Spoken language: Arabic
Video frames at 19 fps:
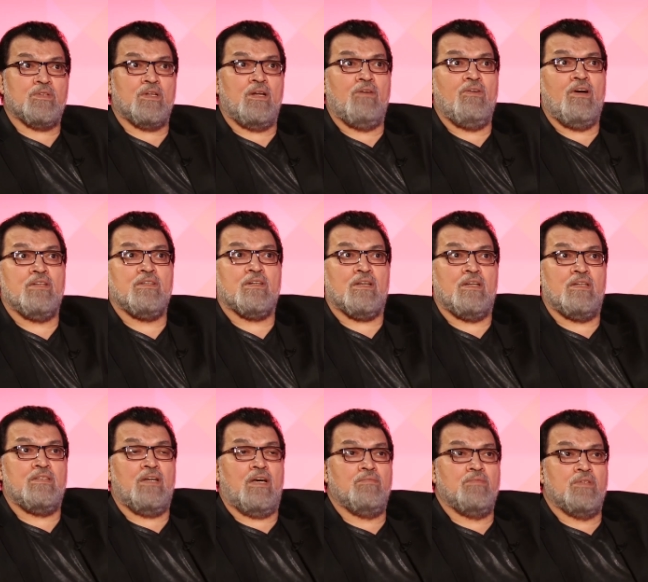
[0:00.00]
طلع واحد
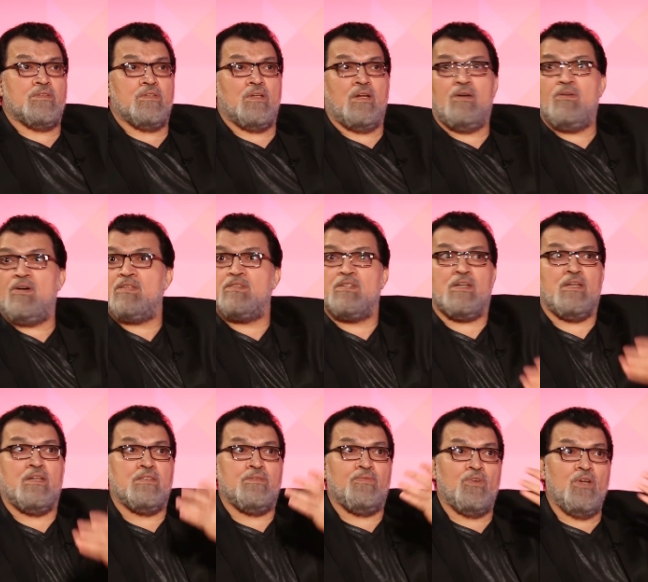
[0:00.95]
يقلد عبيد طلع واحد
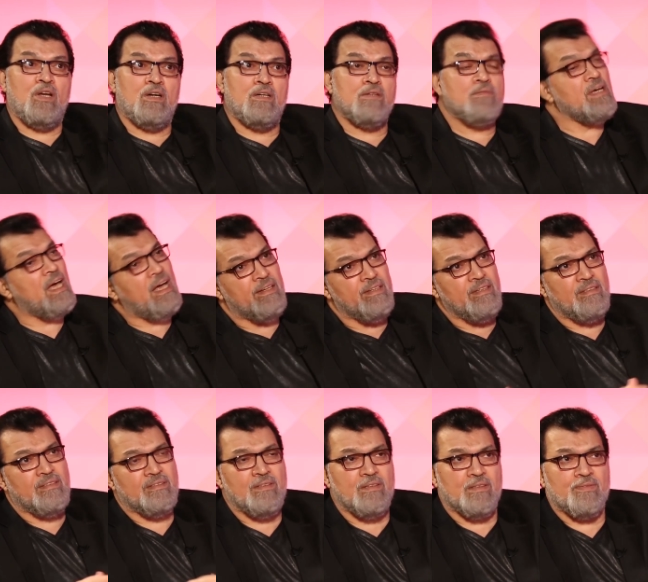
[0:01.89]
يقلد فلان
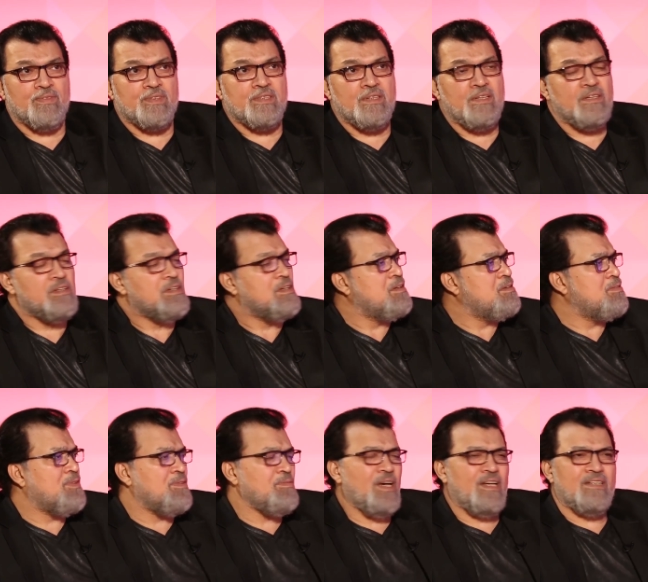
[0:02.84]
يعني تعرف انت
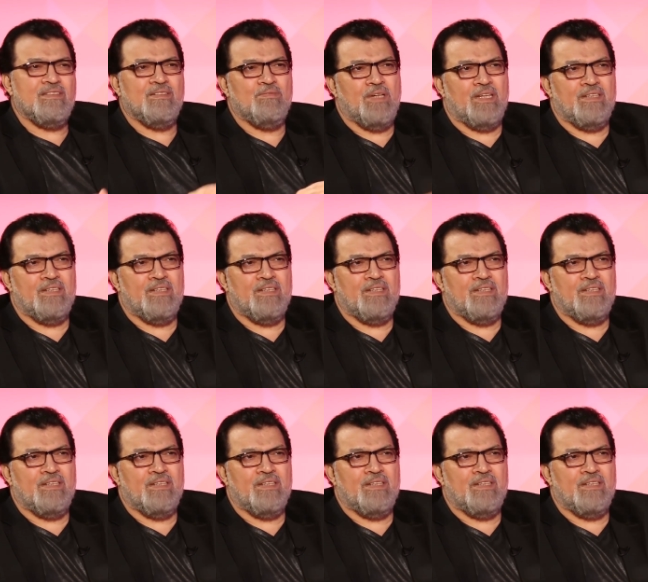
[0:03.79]
فما عندي